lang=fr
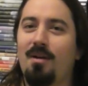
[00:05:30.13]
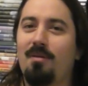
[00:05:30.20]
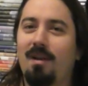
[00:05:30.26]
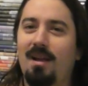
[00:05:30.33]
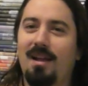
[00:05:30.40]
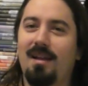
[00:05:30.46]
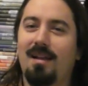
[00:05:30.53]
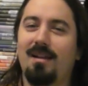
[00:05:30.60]

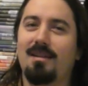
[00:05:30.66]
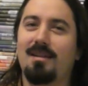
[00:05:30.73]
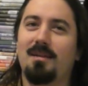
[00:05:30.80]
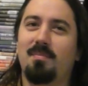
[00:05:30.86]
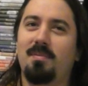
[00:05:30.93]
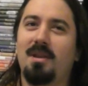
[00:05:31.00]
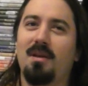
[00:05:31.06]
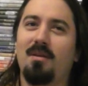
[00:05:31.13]
voilà, hein,
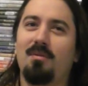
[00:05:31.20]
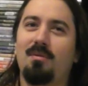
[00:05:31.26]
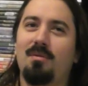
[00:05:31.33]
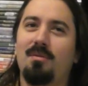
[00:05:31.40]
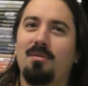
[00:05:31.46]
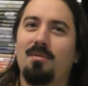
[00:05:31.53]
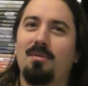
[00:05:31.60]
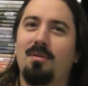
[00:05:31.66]
pierre
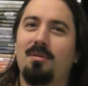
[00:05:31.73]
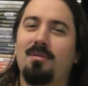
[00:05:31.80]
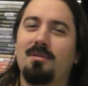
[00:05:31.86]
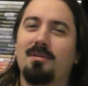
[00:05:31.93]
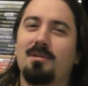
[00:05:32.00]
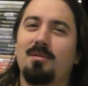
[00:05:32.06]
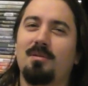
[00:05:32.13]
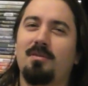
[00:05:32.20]

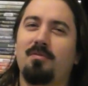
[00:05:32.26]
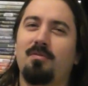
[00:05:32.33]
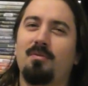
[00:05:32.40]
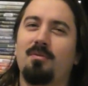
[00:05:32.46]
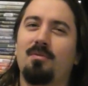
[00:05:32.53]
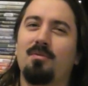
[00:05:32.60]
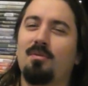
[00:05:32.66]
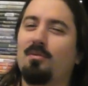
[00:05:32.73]
hurleuse
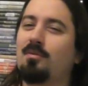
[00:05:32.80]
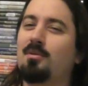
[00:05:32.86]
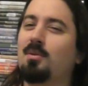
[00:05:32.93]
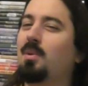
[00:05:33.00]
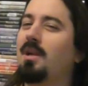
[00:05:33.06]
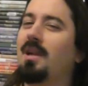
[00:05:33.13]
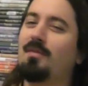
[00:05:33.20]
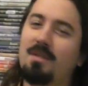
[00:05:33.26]
font de
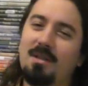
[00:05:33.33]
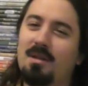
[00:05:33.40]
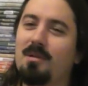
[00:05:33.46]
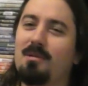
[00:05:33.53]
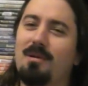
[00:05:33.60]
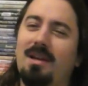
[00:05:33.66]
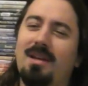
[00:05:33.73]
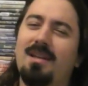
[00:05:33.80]
l'audio et de la
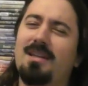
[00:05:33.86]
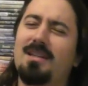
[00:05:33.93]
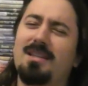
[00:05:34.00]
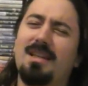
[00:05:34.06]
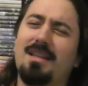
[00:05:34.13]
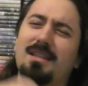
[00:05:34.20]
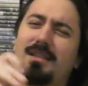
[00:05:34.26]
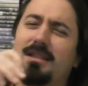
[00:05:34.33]
vidéo. Et
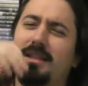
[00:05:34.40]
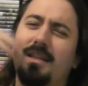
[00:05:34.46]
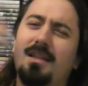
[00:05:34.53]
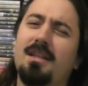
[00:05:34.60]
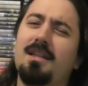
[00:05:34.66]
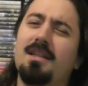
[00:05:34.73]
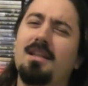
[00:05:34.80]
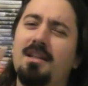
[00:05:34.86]
c'est
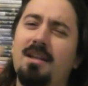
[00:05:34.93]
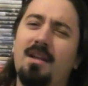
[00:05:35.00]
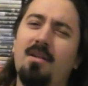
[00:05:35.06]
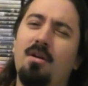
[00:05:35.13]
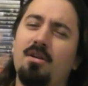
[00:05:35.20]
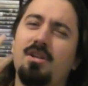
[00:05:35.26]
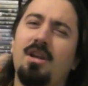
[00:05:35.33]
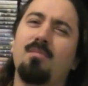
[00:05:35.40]
l'idée
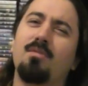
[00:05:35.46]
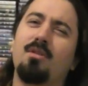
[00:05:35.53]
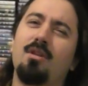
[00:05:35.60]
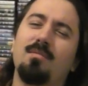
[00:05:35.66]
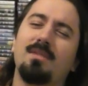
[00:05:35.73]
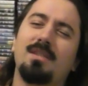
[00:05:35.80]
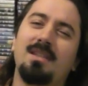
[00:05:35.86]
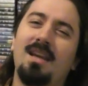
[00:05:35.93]
leur germe
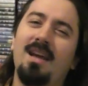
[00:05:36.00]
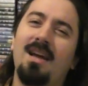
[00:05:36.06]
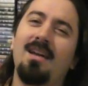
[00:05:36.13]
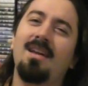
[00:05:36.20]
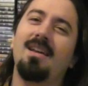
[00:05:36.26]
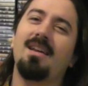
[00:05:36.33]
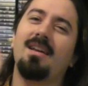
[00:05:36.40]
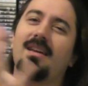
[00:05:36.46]
comme ça.
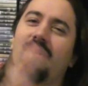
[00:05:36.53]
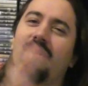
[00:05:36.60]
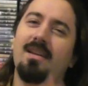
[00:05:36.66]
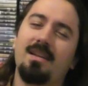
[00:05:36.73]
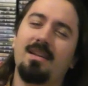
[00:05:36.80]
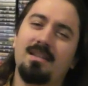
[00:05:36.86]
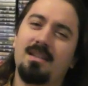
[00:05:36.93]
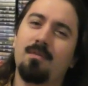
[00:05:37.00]
Mm. Et
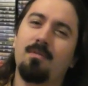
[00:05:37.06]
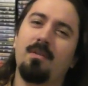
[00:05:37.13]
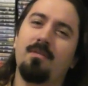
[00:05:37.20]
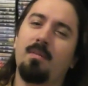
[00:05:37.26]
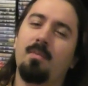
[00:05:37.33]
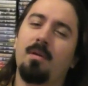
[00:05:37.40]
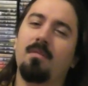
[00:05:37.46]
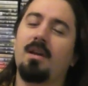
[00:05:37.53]
Steven
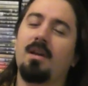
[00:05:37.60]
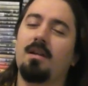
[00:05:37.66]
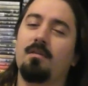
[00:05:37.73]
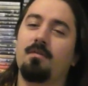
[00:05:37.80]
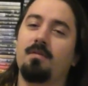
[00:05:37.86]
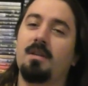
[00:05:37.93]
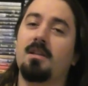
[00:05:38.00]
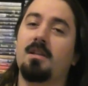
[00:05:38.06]
vient prévenir les
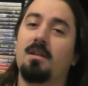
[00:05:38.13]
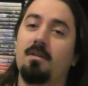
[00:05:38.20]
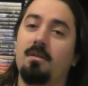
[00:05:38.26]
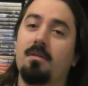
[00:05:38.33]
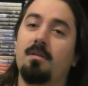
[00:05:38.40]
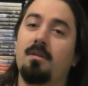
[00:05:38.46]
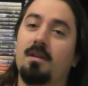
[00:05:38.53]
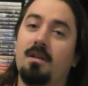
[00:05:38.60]
filles
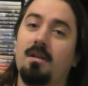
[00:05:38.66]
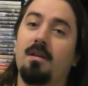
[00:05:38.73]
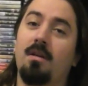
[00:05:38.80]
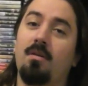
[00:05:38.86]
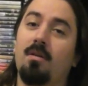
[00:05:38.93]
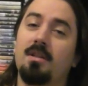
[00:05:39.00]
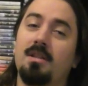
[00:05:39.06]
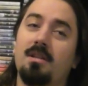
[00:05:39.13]
qui, en
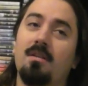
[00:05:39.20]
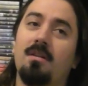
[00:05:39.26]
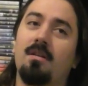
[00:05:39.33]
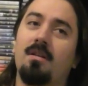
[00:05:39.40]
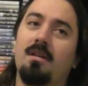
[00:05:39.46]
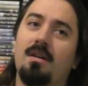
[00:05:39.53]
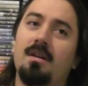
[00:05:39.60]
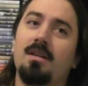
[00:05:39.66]
leur disant
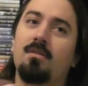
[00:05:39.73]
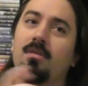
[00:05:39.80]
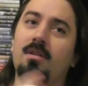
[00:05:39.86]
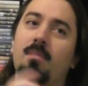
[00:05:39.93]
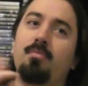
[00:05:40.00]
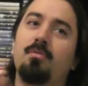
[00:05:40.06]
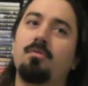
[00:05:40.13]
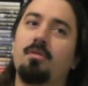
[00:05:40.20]
euh, donnez
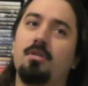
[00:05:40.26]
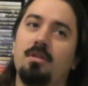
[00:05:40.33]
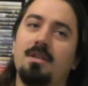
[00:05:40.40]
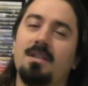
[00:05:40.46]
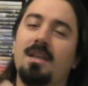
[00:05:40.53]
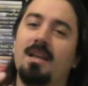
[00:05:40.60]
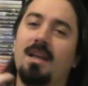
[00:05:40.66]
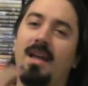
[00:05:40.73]
plus de
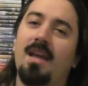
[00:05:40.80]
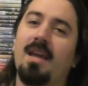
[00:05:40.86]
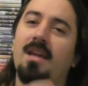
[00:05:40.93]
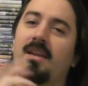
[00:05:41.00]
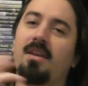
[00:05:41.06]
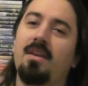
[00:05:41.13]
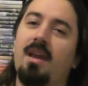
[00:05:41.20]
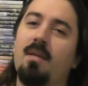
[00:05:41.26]
chance à Greg
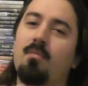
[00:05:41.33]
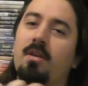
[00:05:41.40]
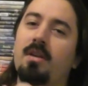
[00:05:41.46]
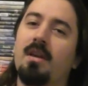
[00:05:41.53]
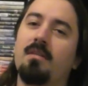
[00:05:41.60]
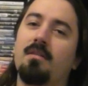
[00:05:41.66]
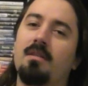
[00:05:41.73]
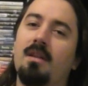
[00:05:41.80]
et il y a
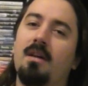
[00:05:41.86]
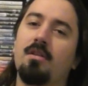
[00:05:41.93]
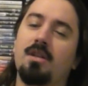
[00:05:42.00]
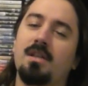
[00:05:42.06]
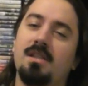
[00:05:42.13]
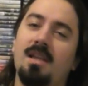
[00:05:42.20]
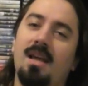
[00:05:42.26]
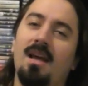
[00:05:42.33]
moyen d'arranger
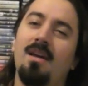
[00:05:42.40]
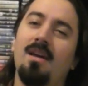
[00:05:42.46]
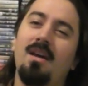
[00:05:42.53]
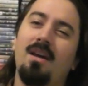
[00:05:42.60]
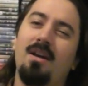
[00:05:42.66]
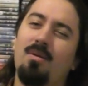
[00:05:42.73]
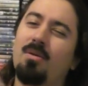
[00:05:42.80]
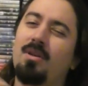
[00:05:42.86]
ça.
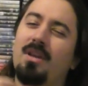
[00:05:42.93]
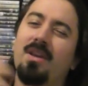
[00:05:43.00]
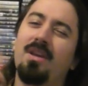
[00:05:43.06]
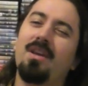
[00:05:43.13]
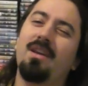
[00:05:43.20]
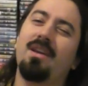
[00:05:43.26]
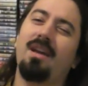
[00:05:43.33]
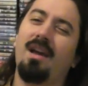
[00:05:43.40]
Ok,
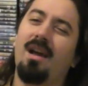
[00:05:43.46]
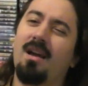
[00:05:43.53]
elles